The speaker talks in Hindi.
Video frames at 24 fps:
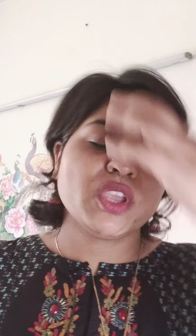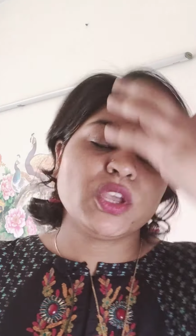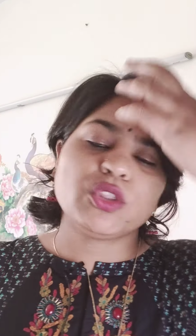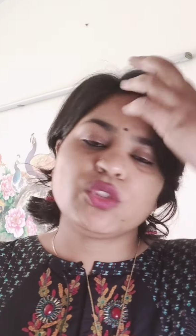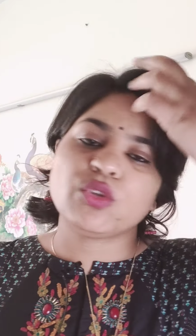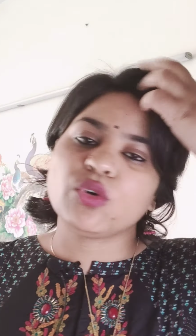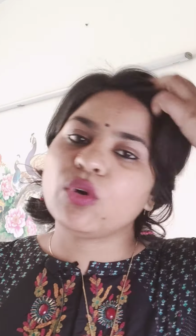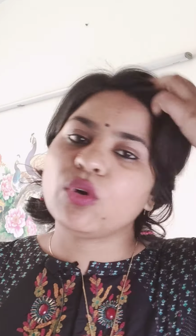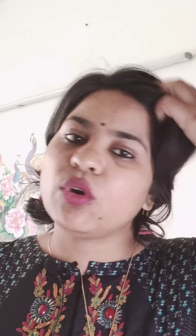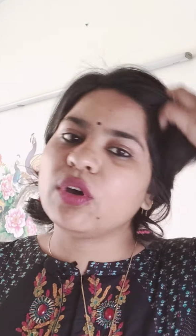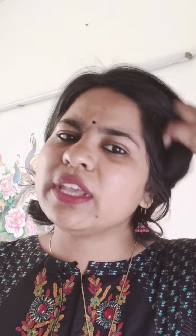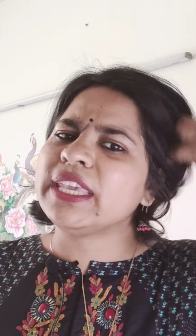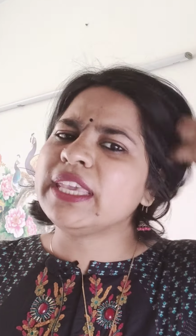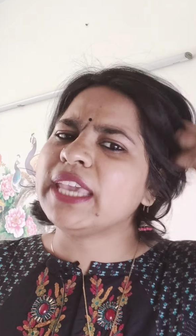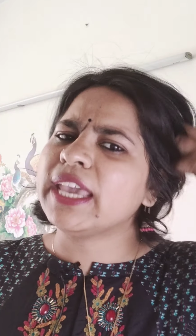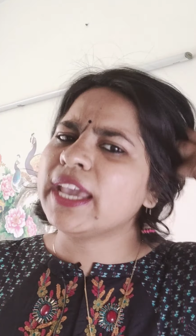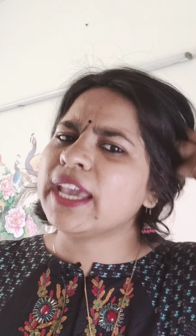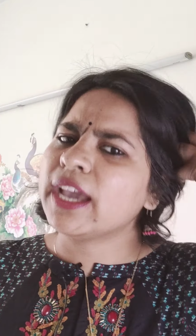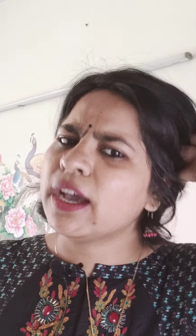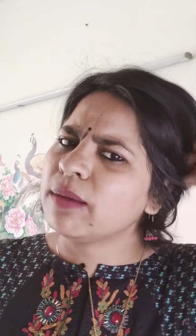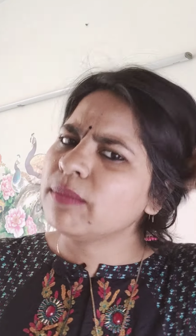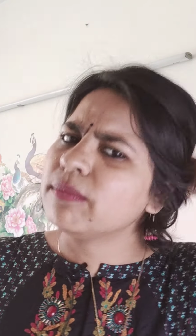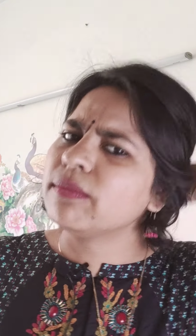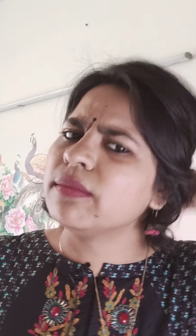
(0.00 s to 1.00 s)
तो ये
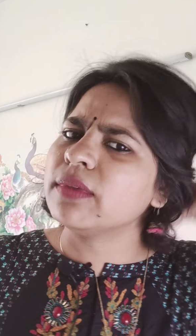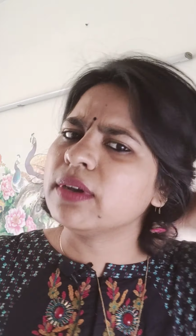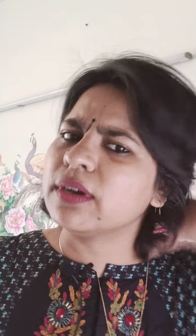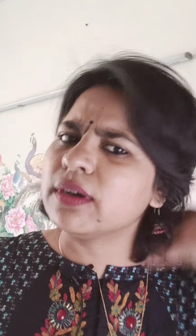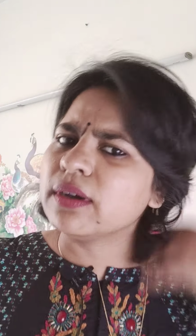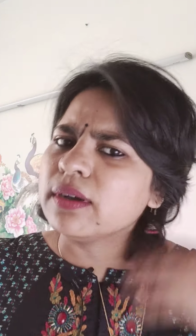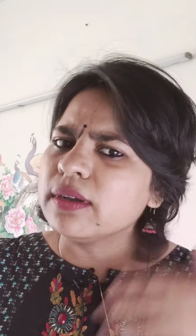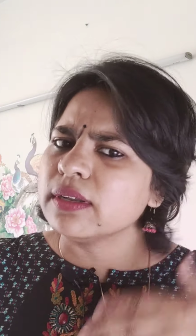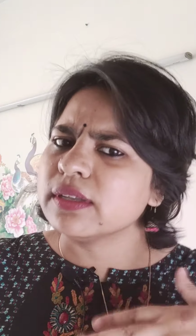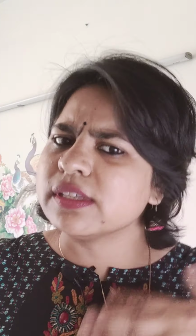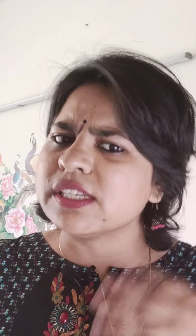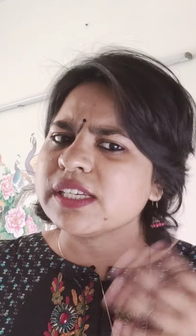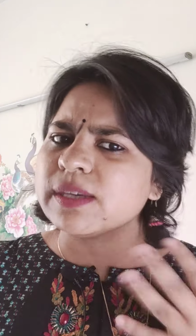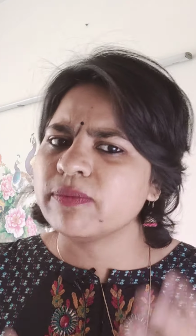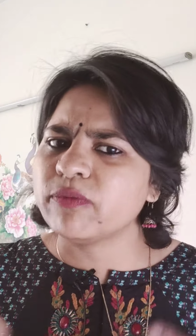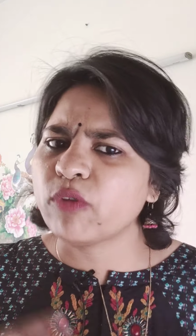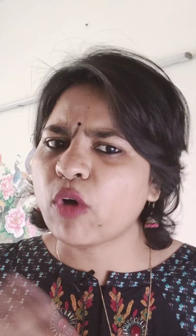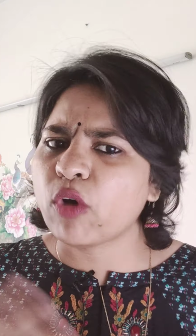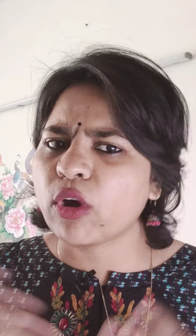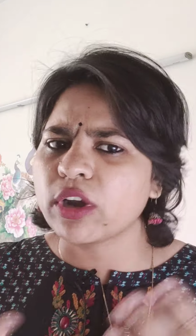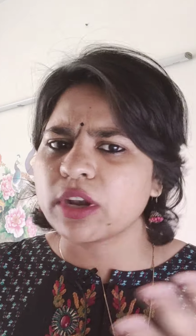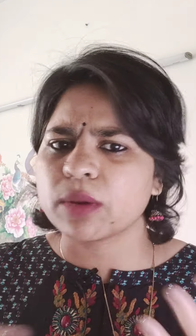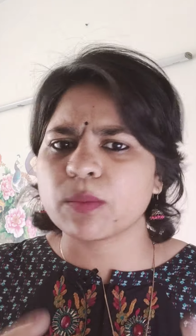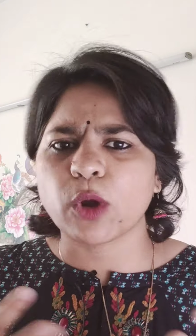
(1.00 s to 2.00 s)
हम जब वाटर